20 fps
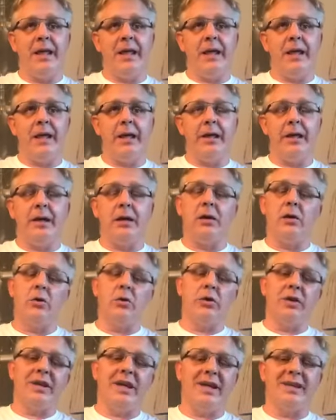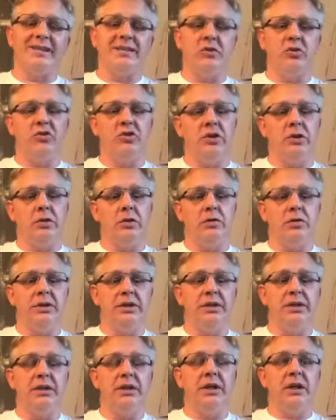E, kolor
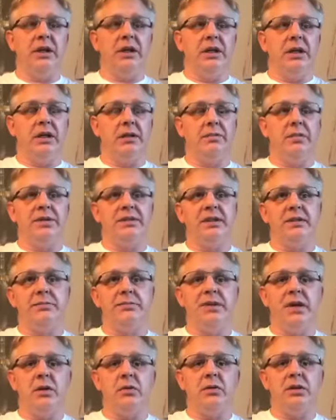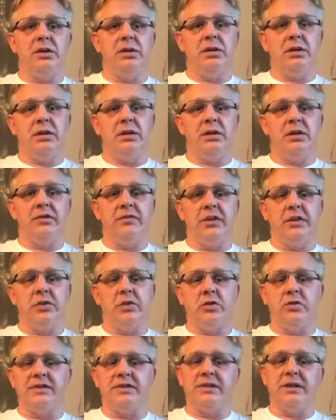jasno-zielony, e, ma ten biały e,
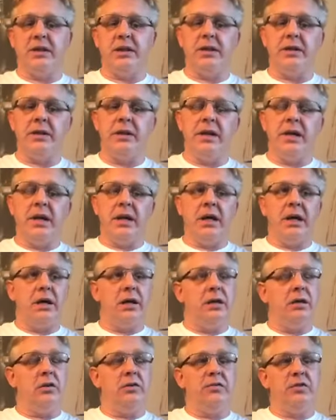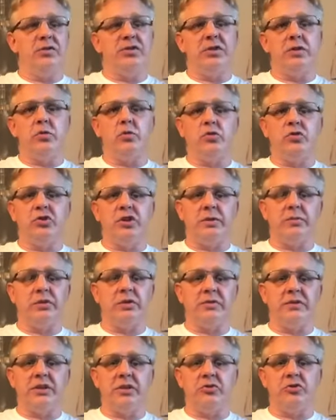kwiatostan, a owoce różne, bo
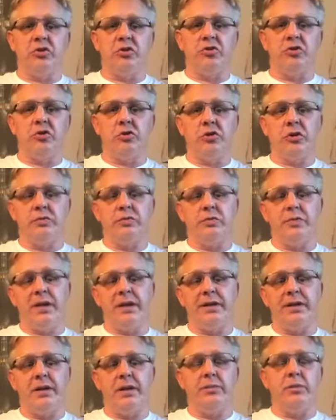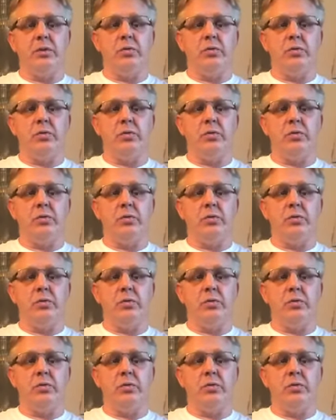to w zależności od odmiany, albo